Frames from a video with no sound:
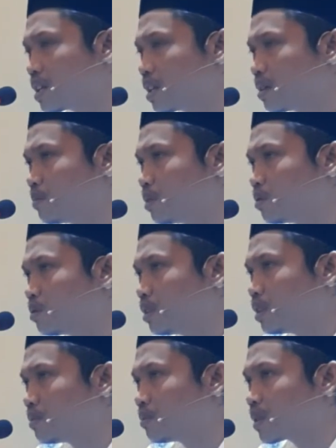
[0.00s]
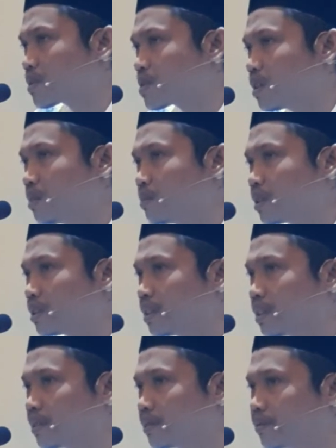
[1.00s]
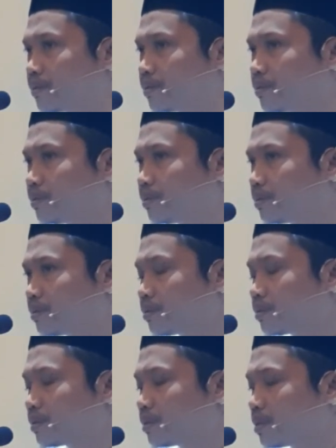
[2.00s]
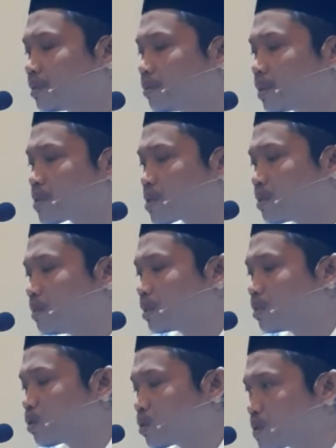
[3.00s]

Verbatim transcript: ashabahu dan para sahabatnya para sahabatnya